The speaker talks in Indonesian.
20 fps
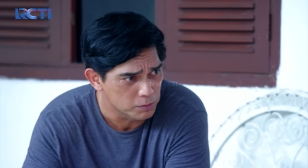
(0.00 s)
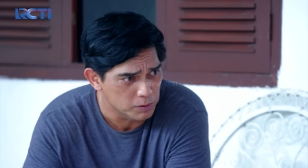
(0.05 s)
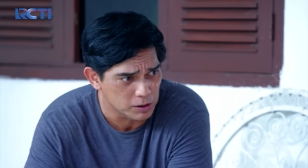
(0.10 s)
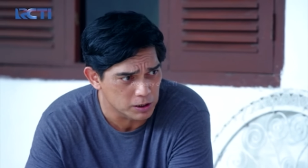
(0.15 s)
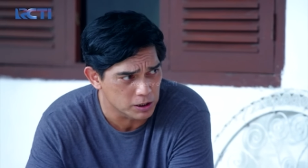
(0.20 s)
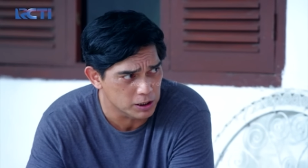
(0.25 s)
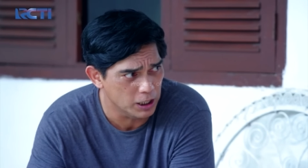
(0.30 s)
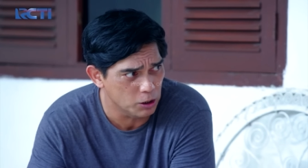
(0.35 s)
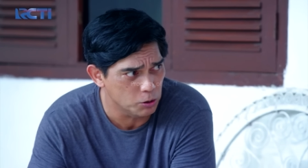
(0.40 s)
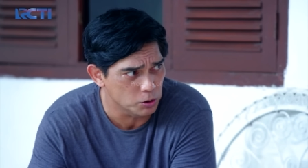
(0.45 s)

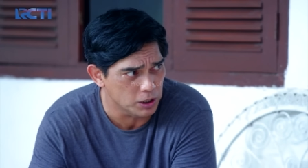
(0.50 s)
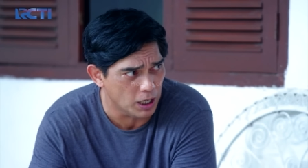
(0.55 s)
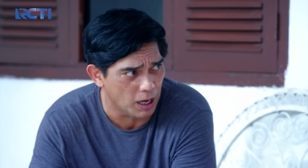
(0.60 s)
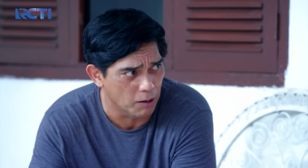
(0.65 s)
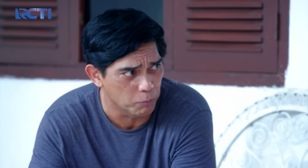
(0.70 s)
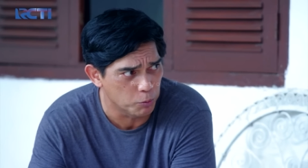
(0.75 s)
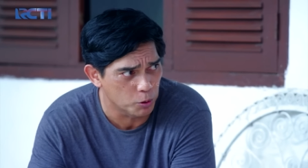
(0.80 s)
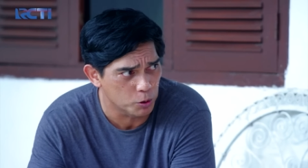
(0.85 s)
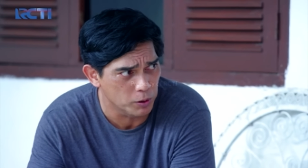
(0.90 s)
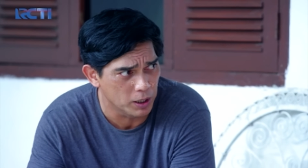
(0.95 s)
Masa saya ikut
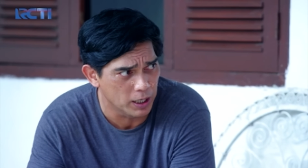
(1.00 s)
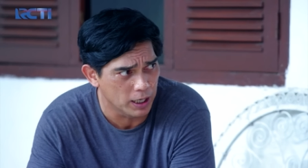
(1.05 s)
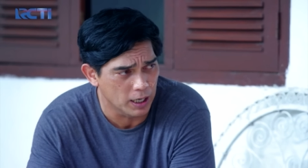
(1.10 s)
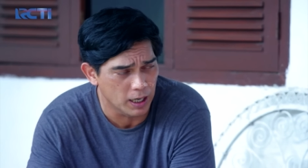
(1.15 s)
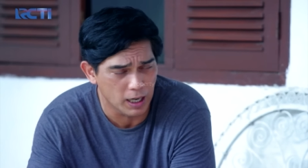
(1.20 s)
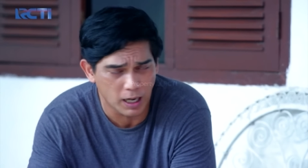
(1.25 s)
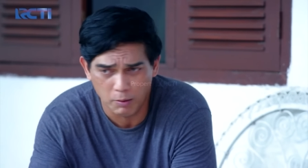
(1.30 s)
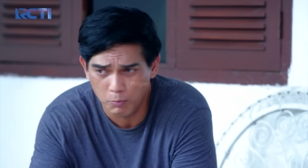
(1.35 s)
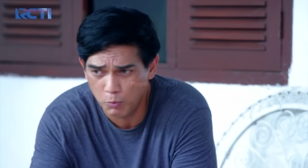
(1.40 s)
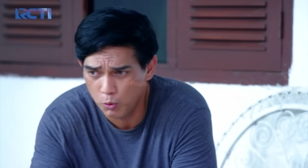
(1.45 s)
campur
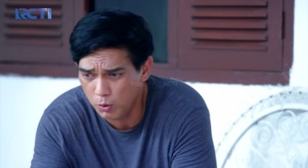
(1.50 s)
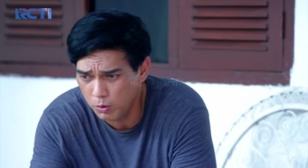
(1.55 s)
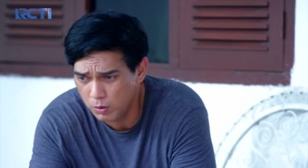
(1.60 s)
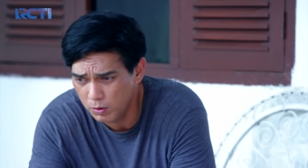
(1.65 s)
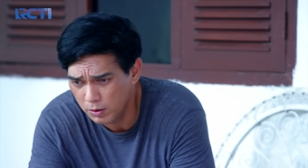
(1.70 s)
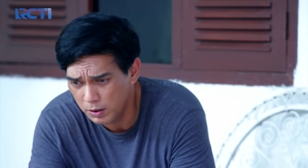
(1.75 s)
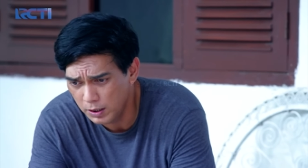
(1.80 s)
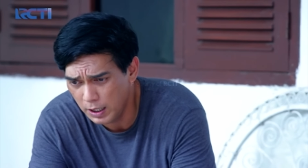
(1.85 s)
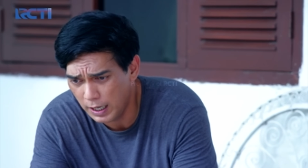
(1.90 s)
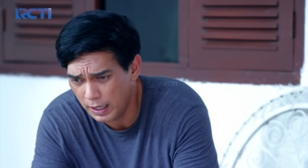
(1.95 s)
wilayah kamu?
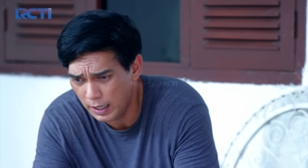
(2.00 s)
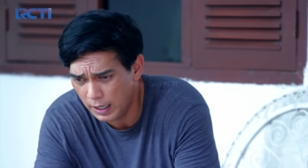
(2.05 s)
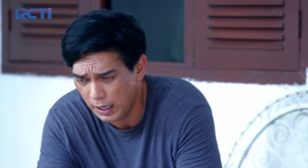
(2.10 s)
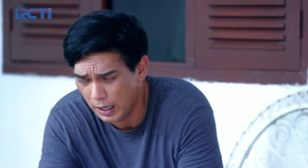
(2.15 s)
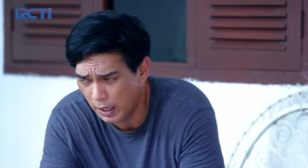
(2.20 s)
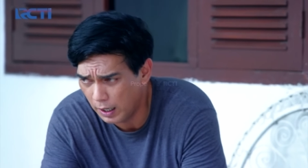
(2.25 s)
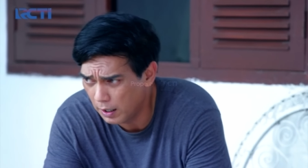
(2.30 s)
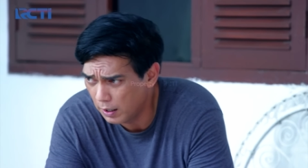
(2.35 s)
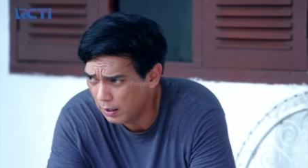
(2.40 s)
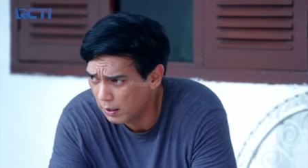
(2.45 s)
Enggak lah.